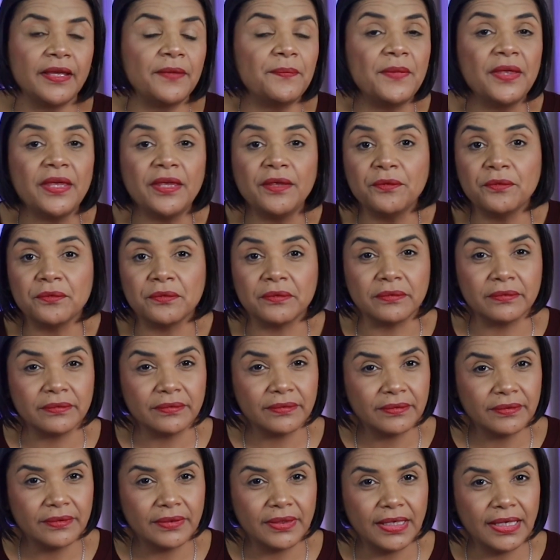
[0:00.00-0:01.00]
em meio
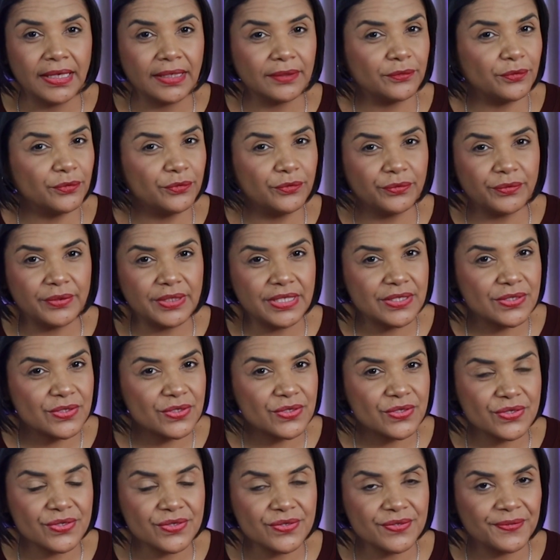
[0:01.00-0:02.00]
a tudo
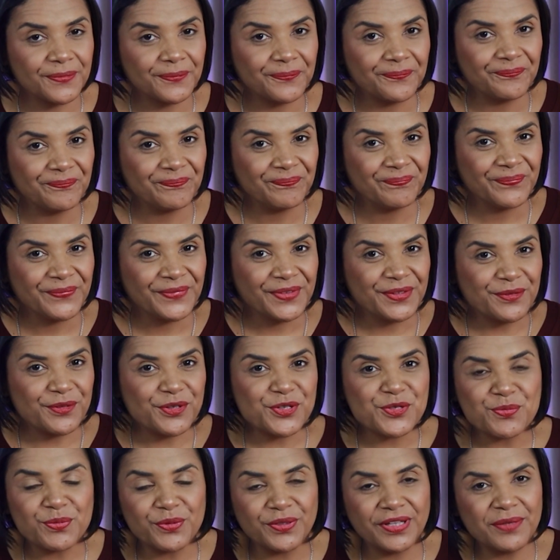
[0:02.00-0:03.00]
isso,
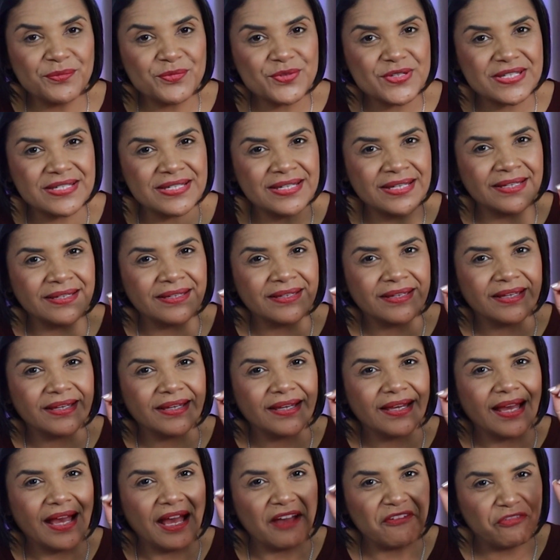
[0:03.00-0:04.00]
nós podemos ser
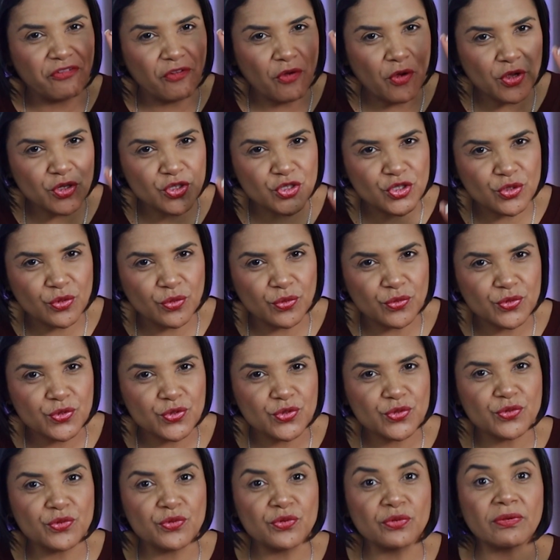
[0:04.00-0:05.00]
a voz de
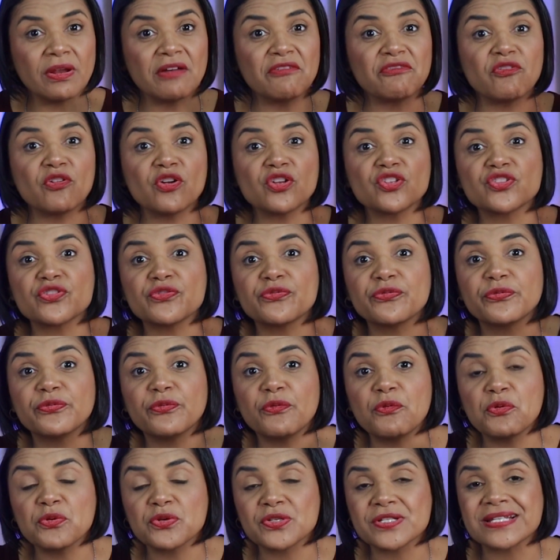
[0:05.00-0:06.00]
consolo, a voz de
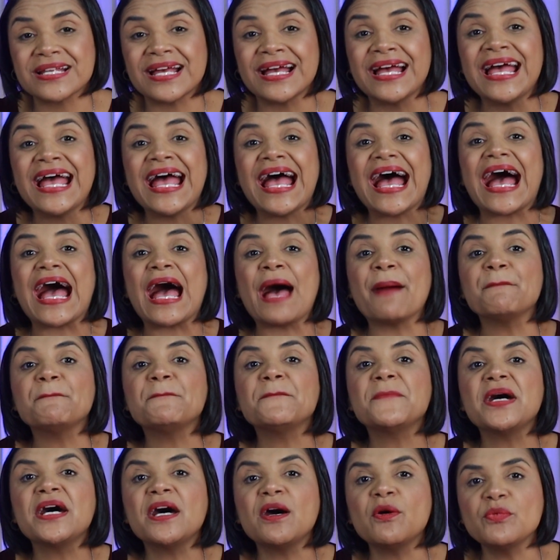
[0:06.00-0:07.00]
força, a
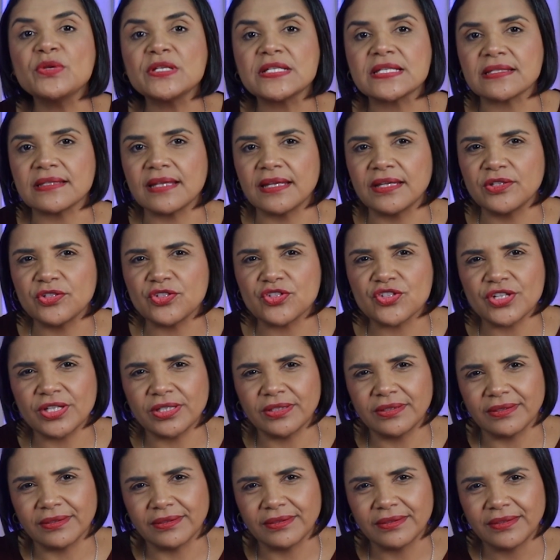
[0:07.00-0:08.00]
mão
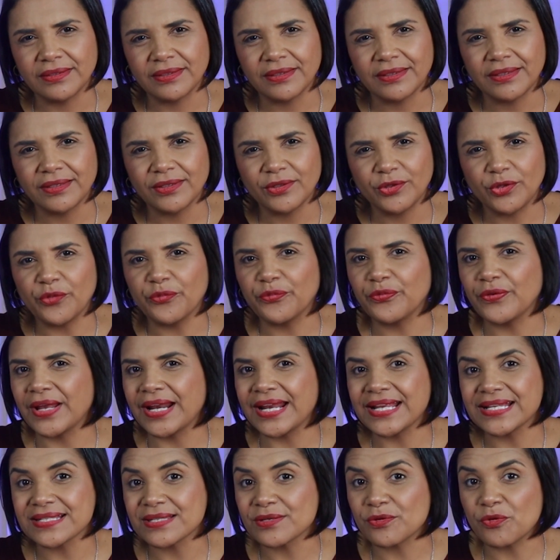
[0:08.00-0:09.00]
estendida que
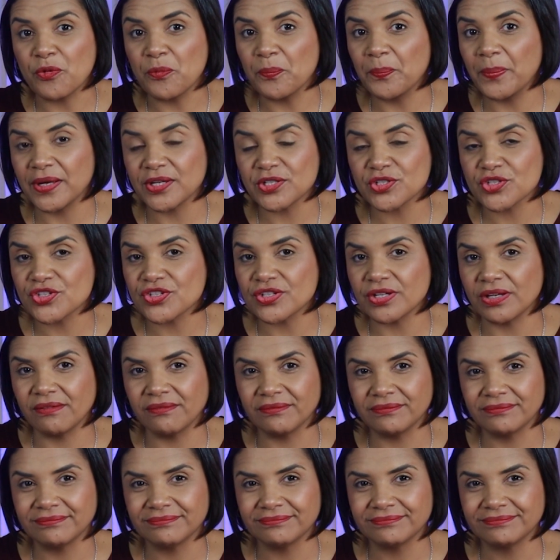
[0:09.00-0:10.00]
oferece
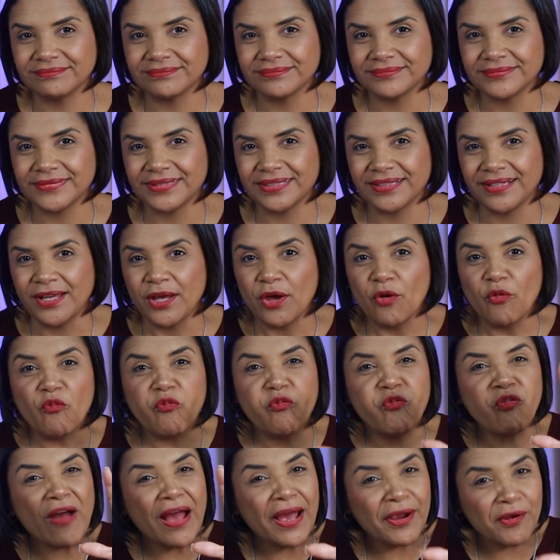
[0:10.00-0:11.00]
compaixão, o
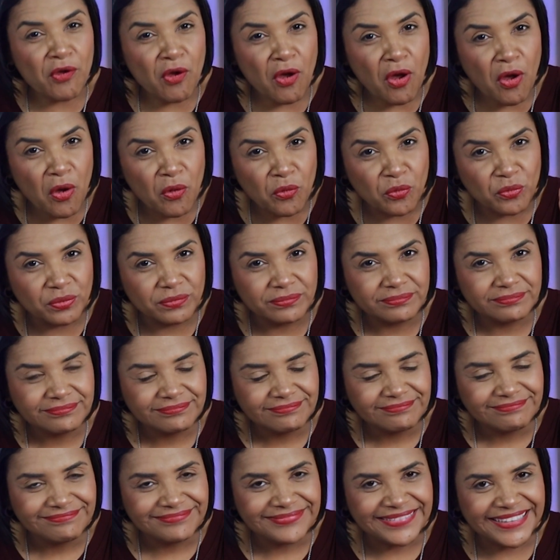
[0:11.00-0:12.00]
farol
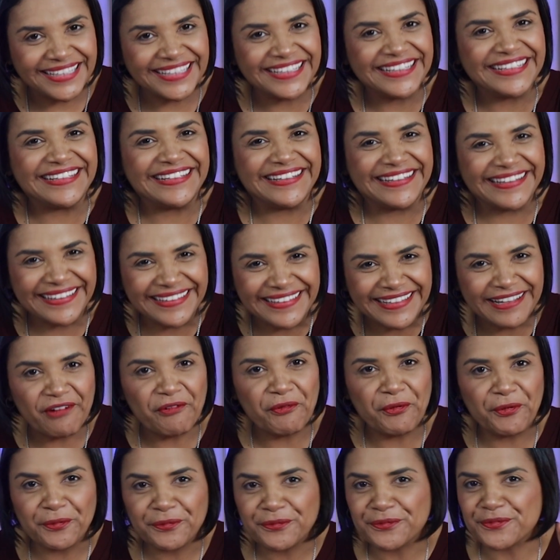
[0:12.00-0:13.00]
que guia
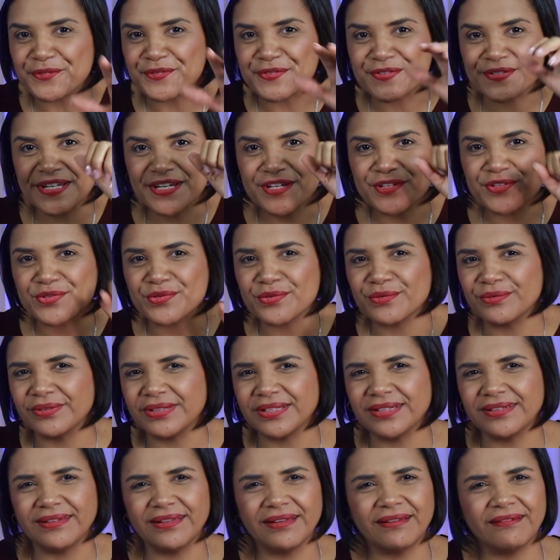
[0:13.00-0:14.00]
outros na
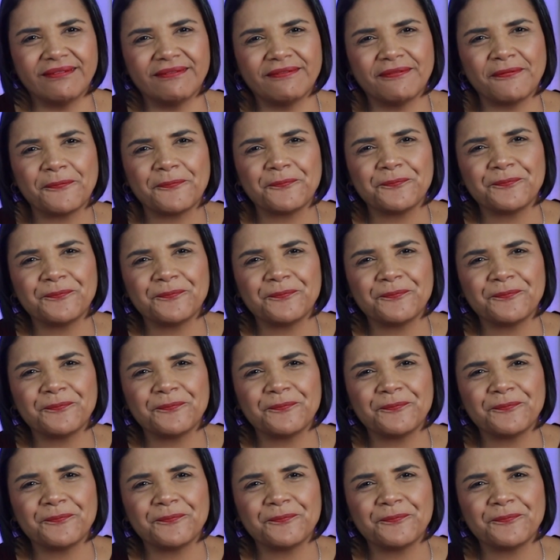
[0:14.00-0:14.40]
escuridão.